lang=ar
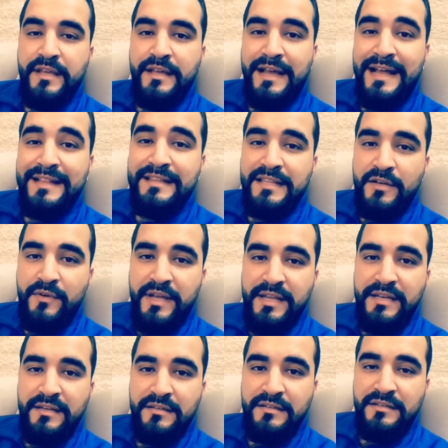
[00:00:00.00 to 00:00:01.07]
حتى
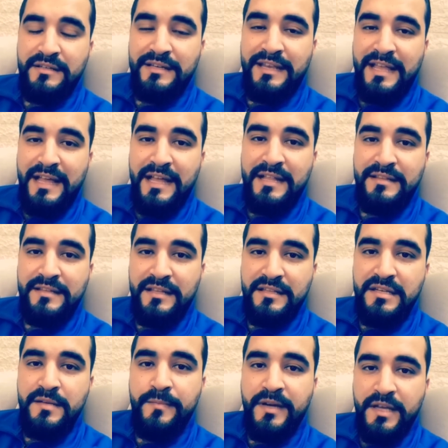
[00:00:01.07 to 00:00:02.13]
وإن كان
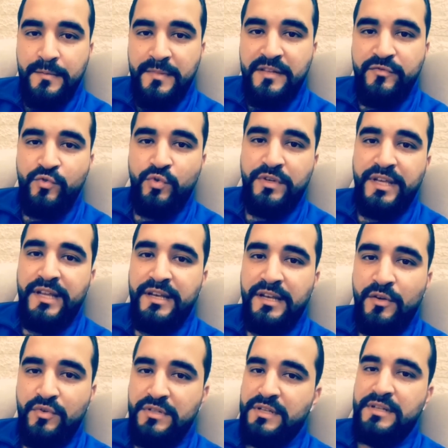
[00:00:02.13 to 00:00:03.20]
تدريب غير مدفوع يعني لو
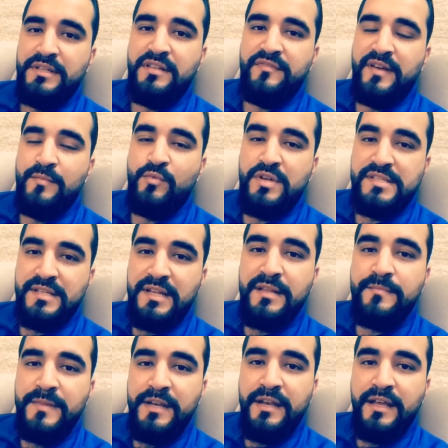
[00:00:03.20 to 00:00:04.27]
اضطريت تدفع
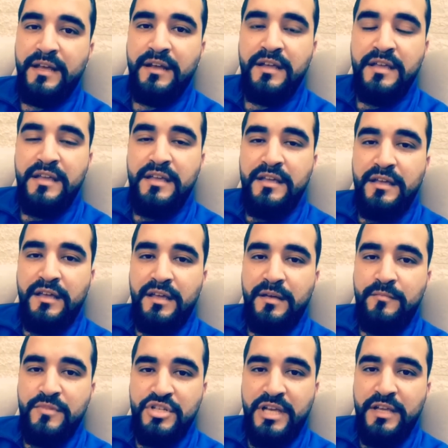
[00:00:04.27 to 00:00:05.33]
المواصلات منك آه،
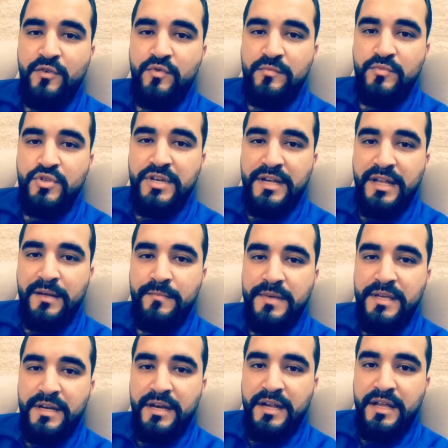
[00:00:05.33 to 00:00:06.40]
مش حيكون مشكله
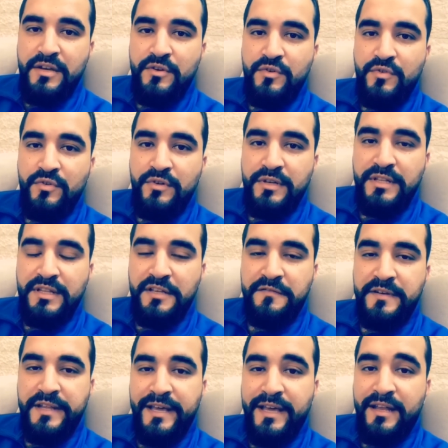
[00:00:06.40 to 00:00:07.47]
كبيره لانه انت في
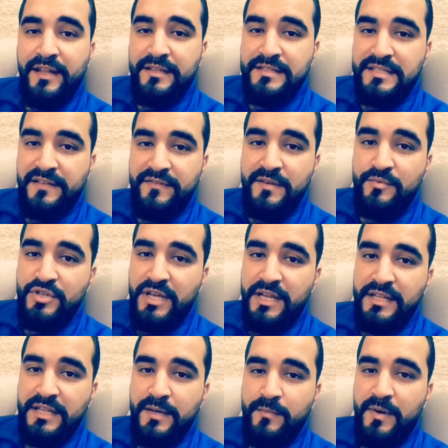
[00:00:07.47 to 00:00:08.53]
النهايه راح تستفيد بشهاده
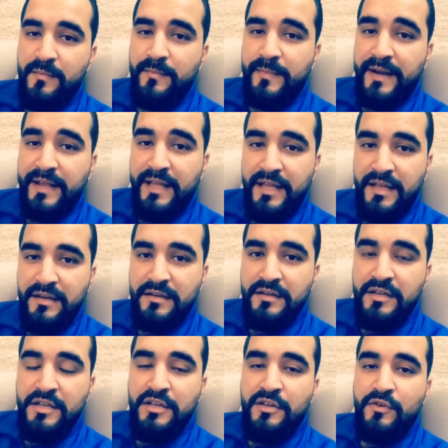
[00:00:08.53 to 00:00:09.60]
خبره من مكان
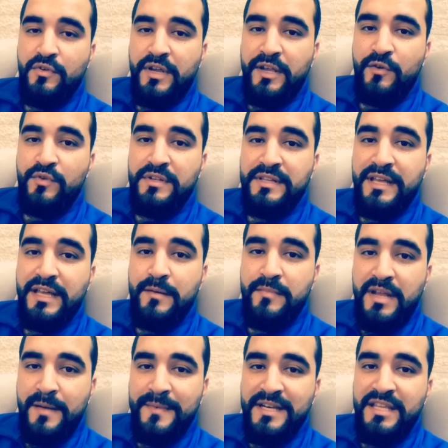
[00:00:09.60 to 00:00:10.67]
وراح يكون عندك خبره
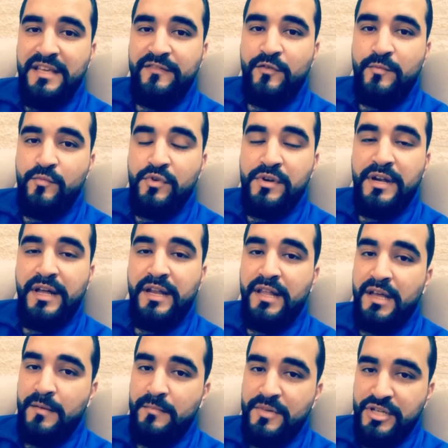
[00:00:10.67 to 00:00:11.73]
عمليه في امور لها
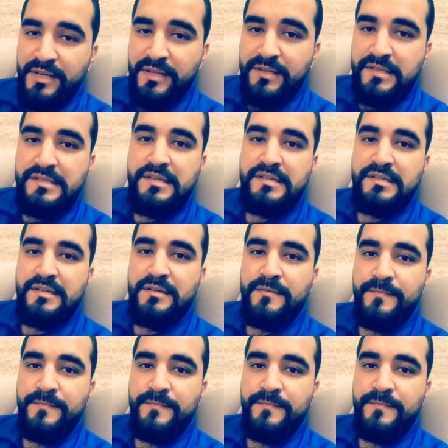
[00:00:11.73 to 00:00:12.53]
علاقه بمجال اختصاصك